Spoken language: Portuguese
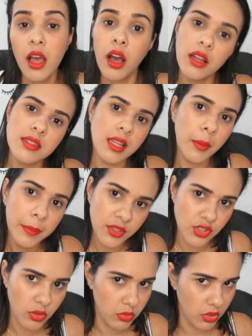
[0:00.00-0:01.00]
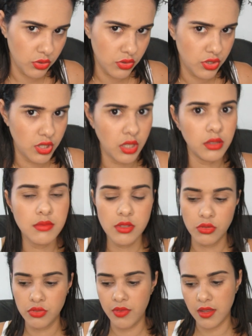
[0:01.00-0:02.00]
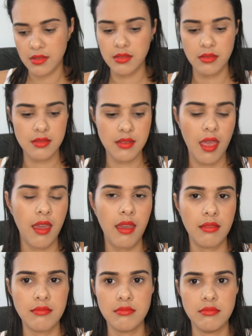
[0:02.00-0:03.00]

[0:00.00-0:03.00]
Antes ela pedia durante o dia, se eu tivesse é,